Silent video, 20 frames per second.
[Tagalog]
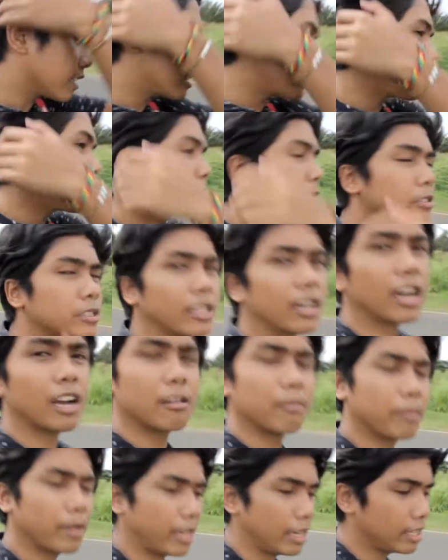tapos na
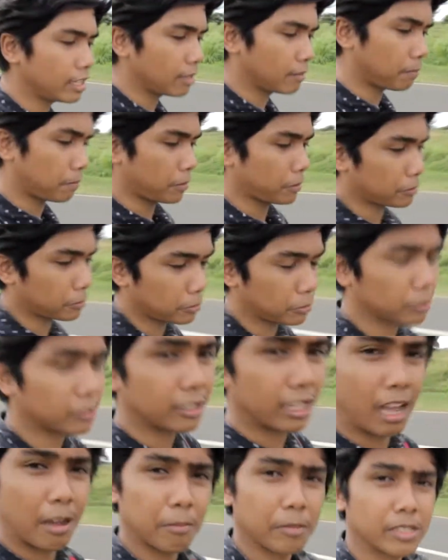kami ng
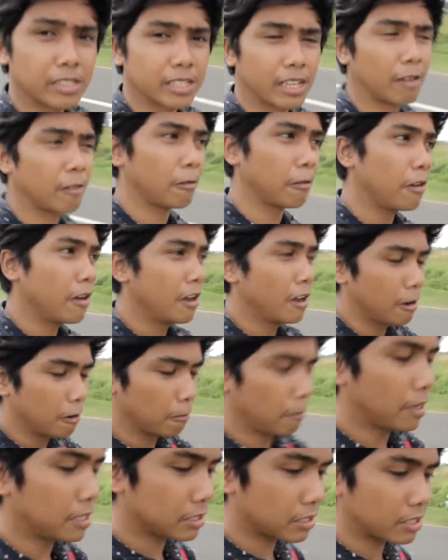photoshoot namin sa
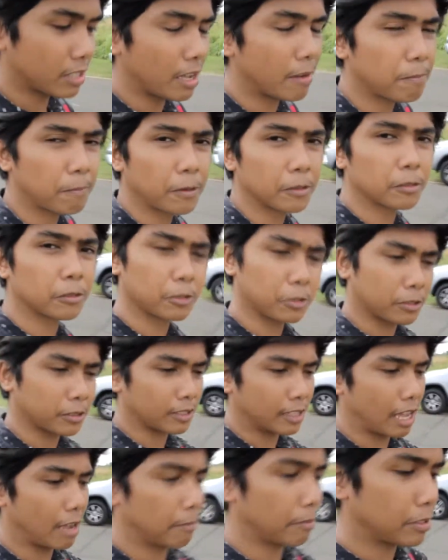one-stop
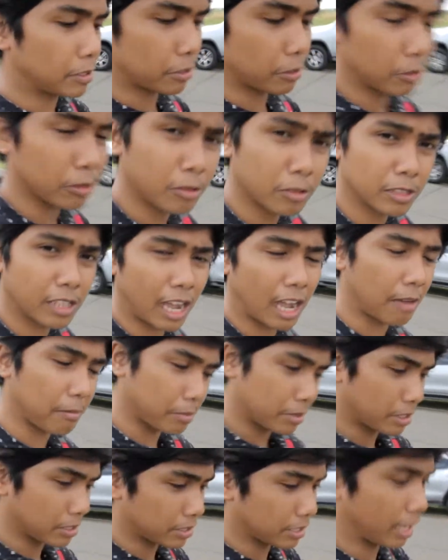photoshoot namin. So doon na
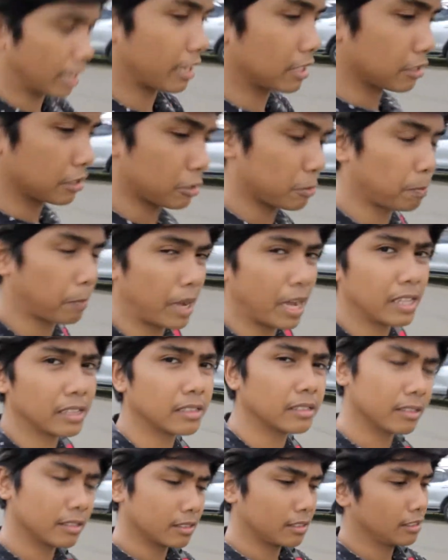kami sa second
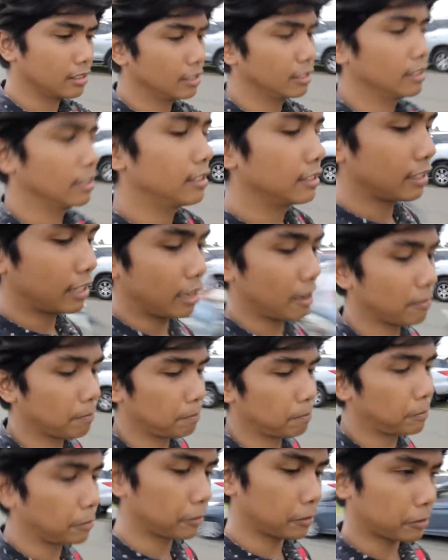spot ng
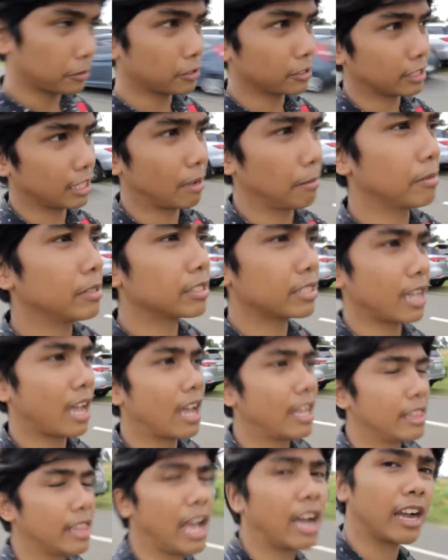photoshoot namin
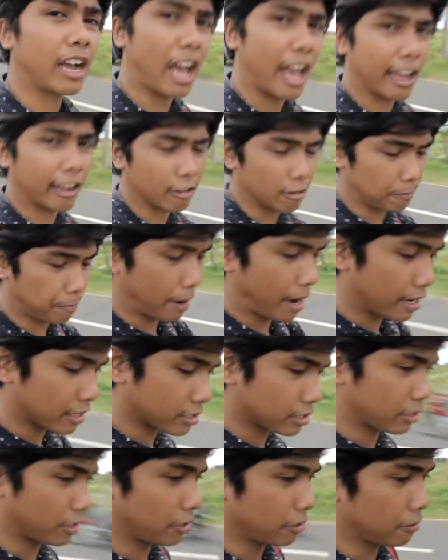sa Naga Eco Park.
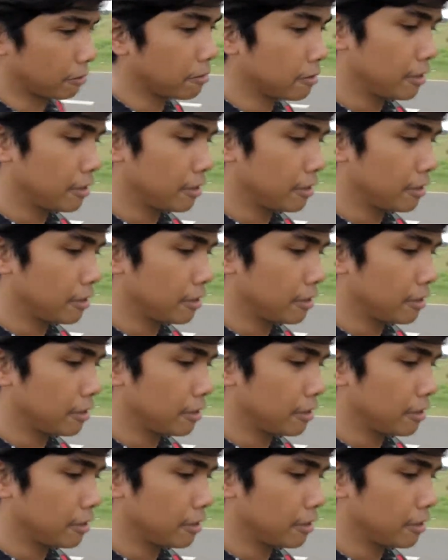So